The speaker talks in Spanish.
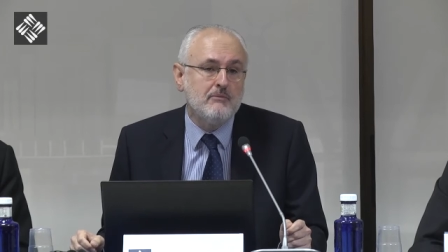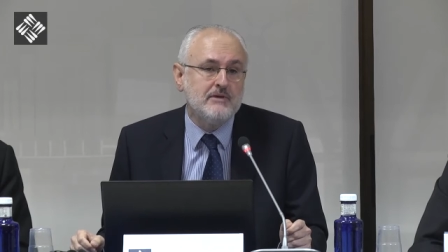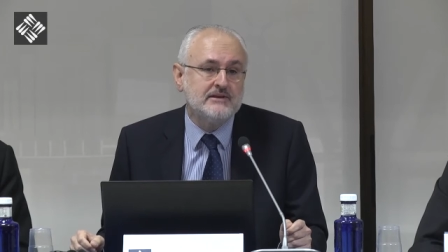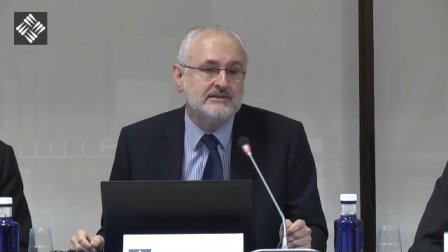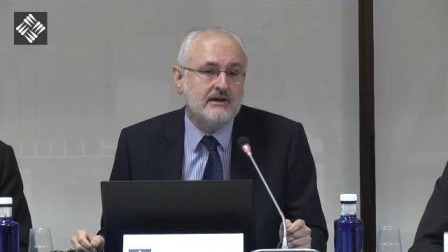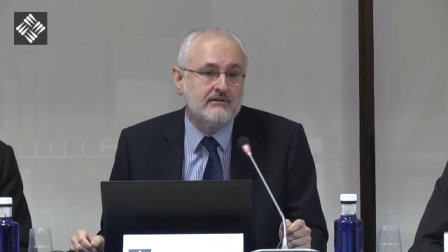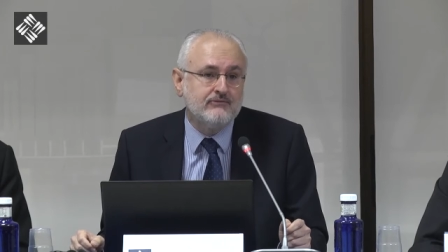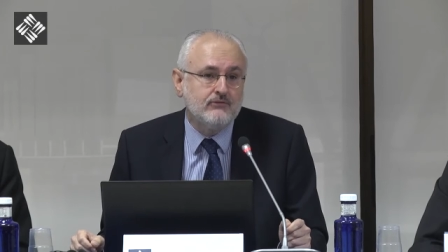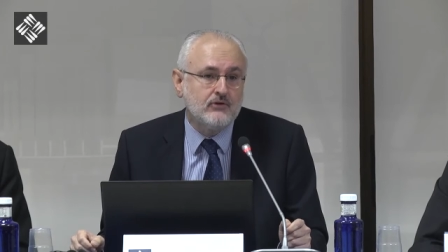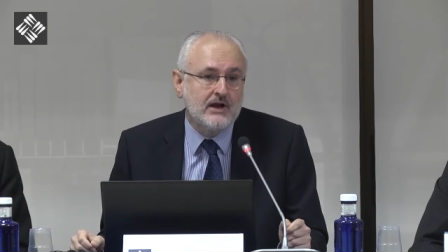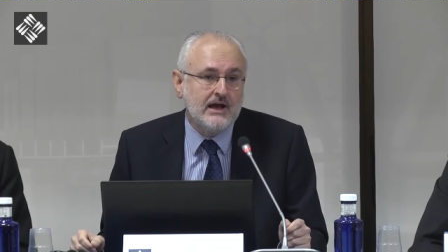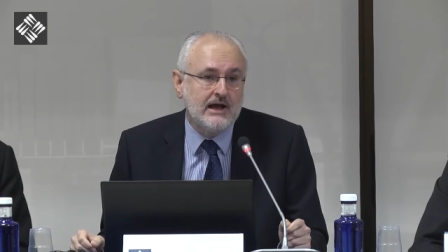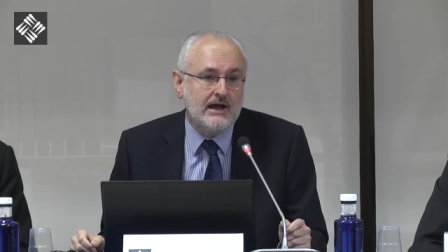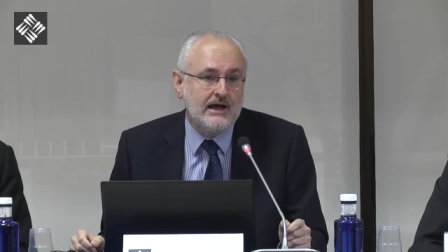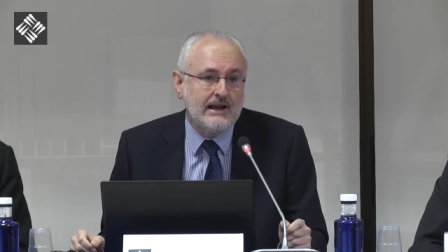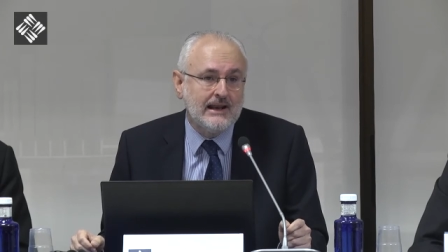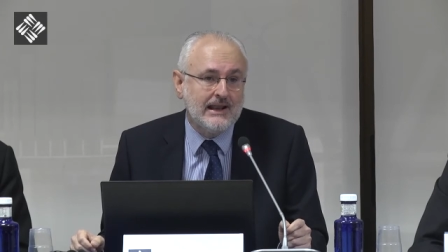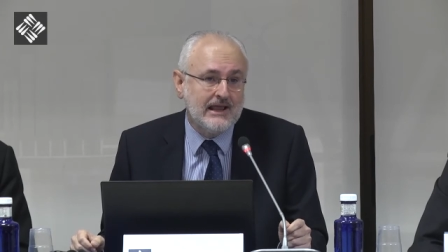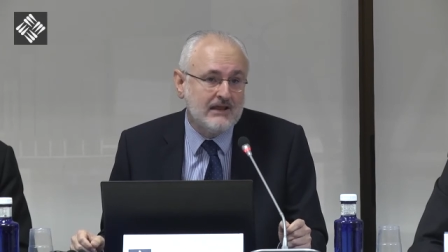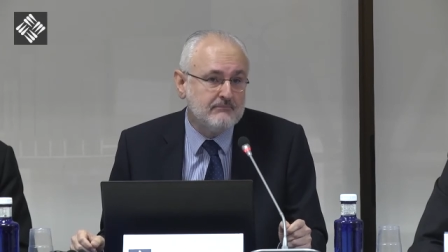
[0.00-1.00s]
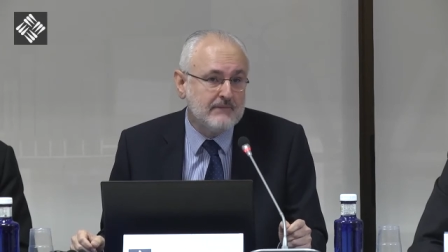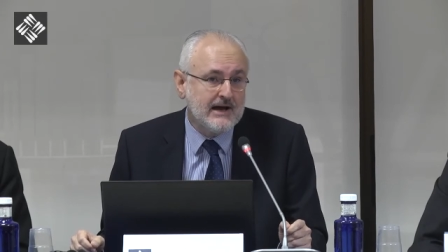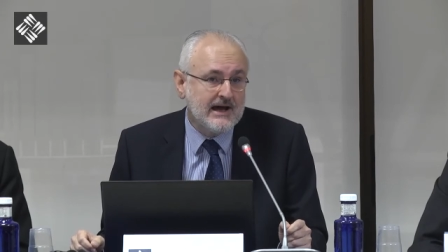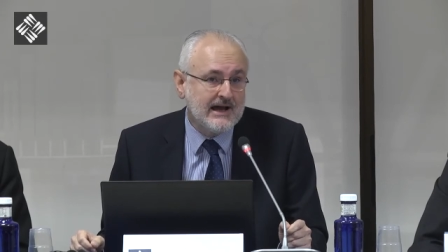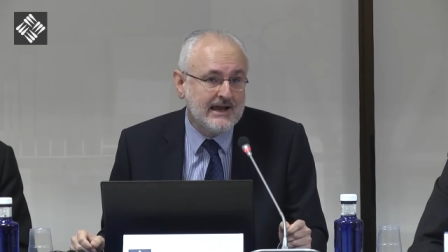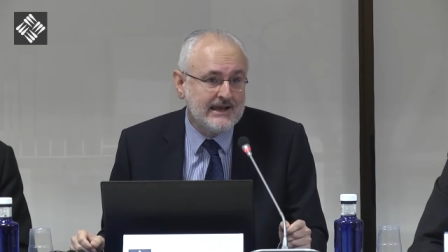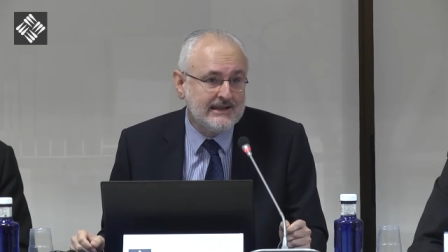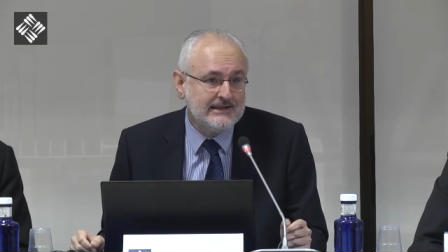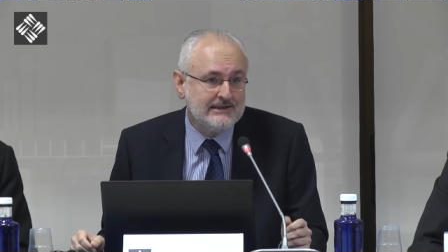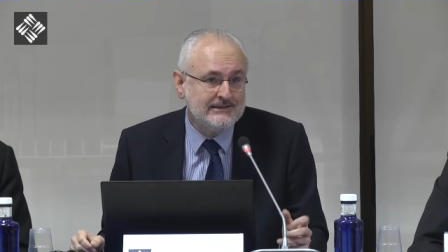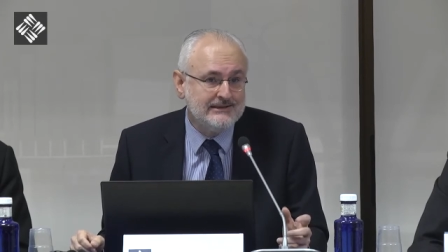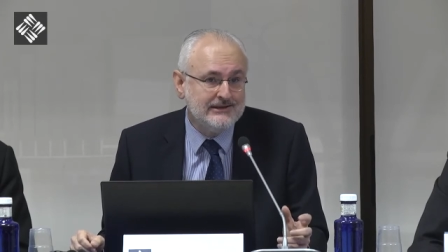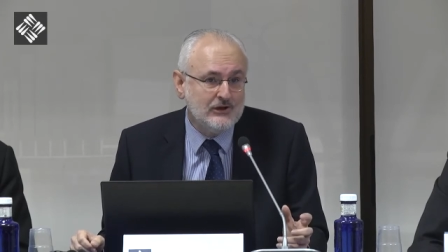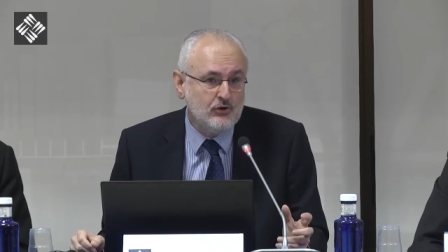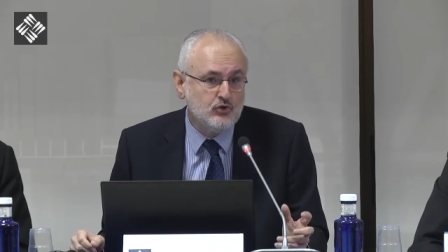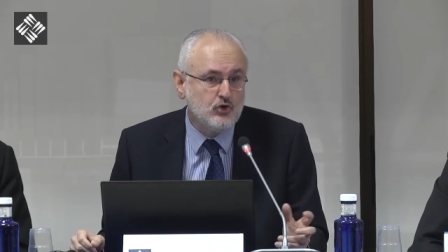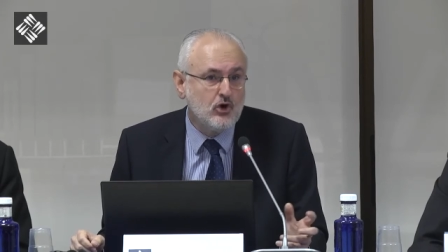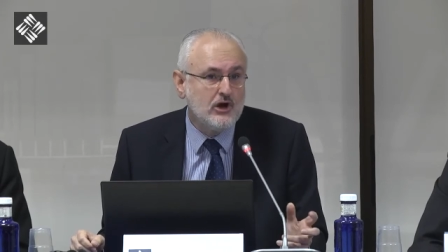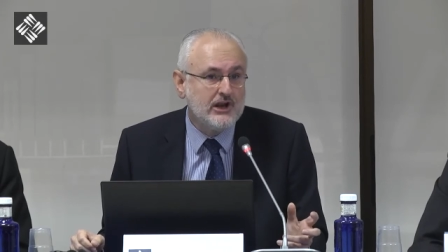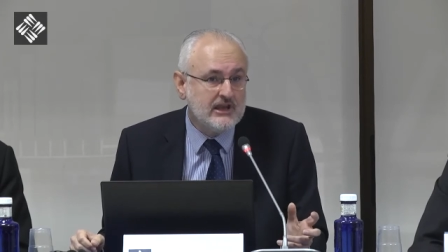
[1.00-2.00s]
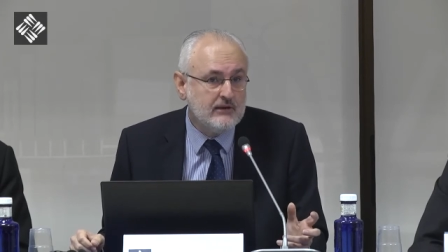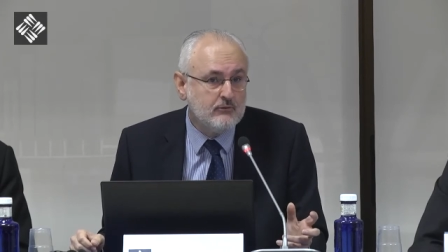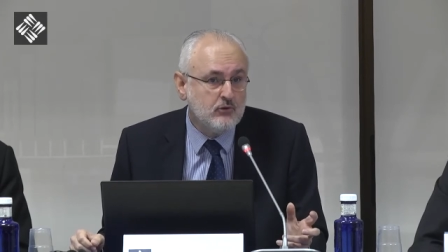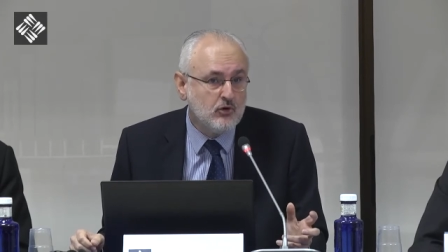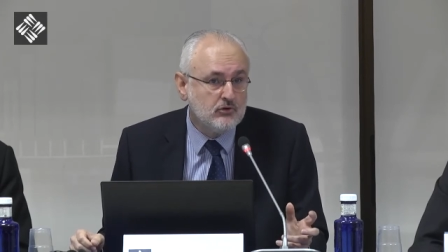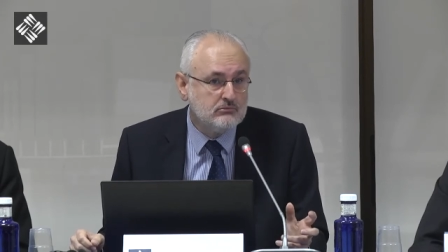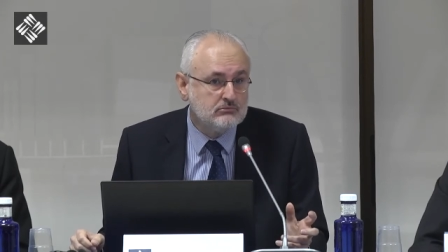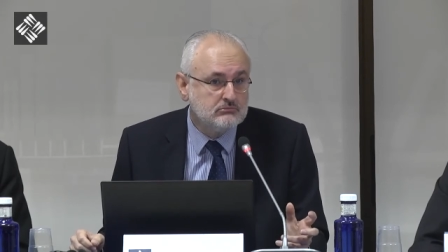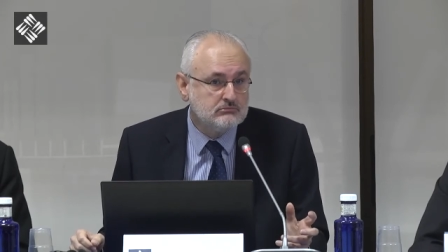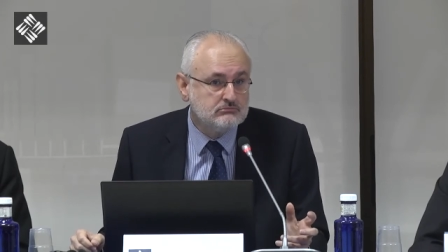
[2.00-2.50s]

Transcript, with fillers: metáfora la imagen de un olivo.